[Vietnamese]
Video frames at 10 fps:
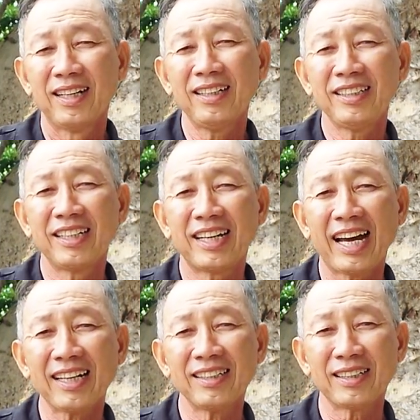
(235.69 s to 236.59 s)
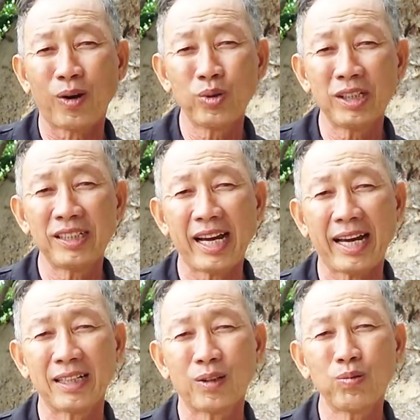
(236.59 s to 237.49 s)
đỡ vị khác nó đậu trên
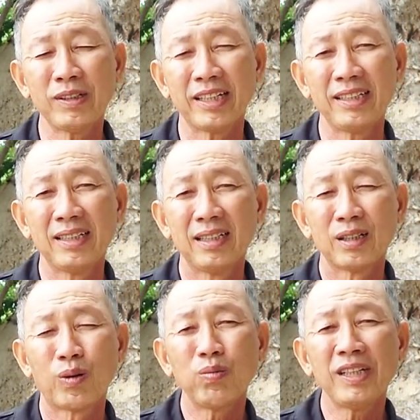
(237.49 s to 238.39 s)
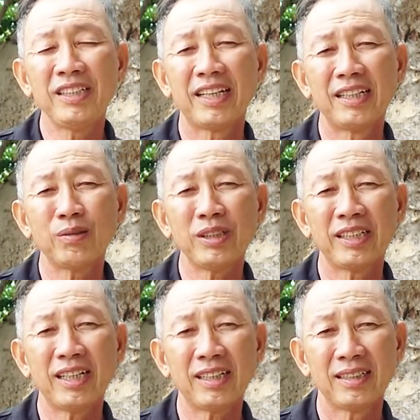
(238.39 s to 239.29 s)
vai cũng vậy cũng y vậy đó
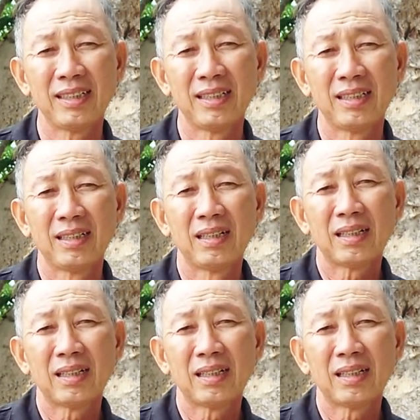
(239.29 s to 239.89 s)
quý vị ơi nó cũng đậu